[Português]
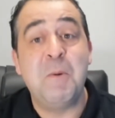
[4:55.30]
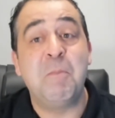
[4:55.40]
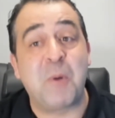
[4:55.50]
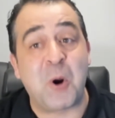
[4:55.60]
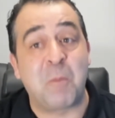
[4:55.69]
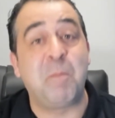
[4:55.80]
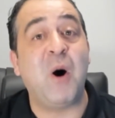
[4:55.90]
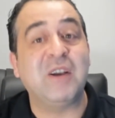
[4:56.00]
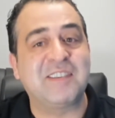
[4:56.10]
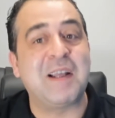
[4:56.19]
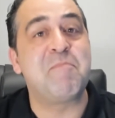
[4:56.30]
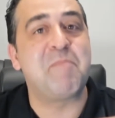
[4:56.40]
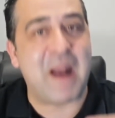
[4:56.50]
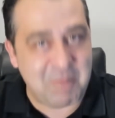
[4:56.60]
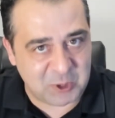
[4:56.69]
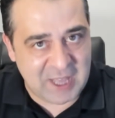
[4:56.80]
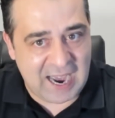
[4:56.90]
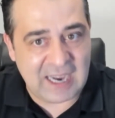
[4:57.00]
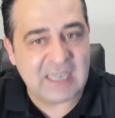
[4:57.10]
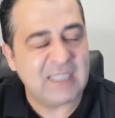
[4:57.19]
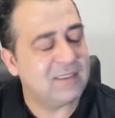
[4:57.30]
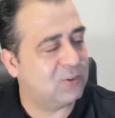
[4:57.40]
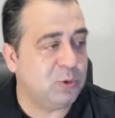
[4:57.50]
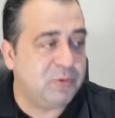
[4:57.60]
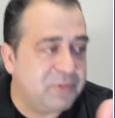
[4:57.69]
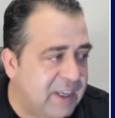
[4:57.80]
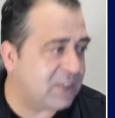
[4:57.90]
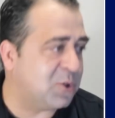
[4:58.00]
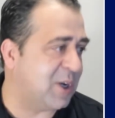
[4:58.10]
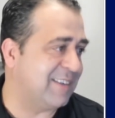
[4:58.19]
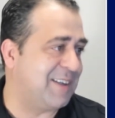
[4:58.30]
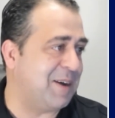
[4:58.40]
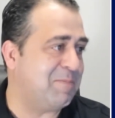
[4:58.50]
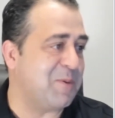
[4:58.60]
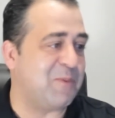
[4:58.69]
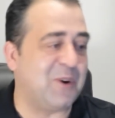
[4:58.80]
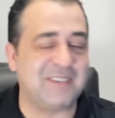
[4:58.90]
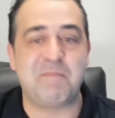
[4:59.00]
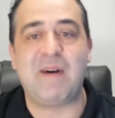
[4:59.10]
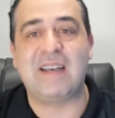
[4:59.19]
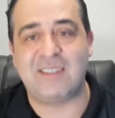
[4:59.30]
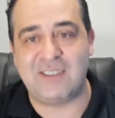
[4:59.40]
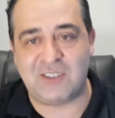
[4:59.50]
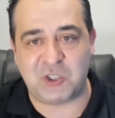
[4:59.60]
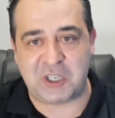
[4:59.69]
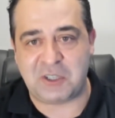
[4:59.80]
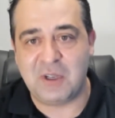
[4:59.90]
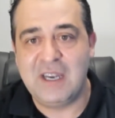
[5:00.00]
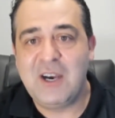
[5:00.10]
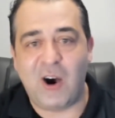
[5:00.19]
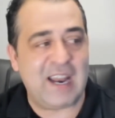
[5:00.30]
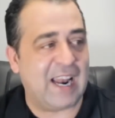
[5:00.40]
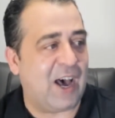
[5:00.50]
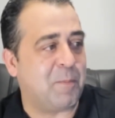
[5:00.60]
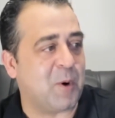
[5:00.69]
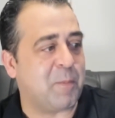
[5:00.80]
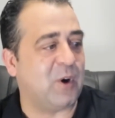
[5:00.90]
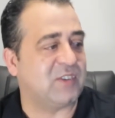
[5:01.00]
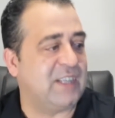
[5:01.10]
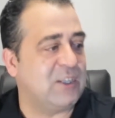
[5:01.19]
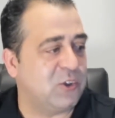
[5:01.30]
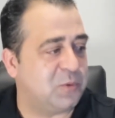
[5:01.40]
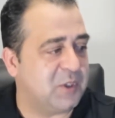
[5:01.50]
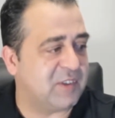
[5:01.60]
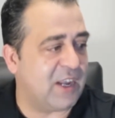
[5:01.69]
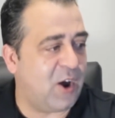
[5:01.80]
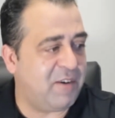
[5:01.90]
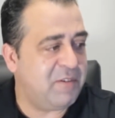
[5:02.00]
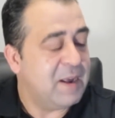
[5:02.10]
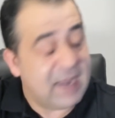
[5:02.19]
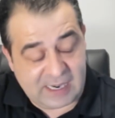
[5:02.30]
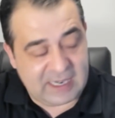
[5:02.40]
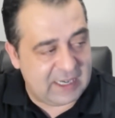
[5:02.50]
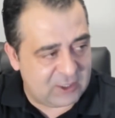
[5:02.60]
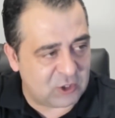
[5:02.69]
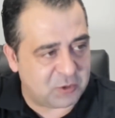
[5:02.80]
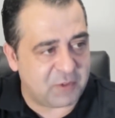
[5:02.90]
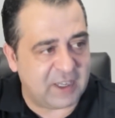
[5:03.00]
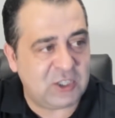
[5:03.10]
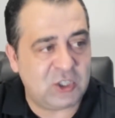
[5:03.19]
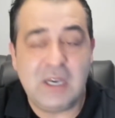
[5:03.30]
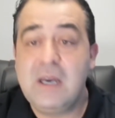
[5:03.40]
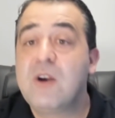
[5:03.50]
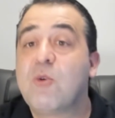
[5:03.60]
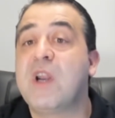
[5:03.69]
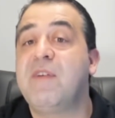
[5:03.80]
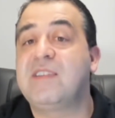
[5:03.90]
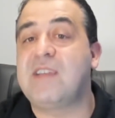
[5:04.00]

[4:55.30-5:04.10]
proposta para mudar. Duvido que essa proposta passe desse jeito. Olha lá, proposta em 2019, é, é, em 2020, quando vai ser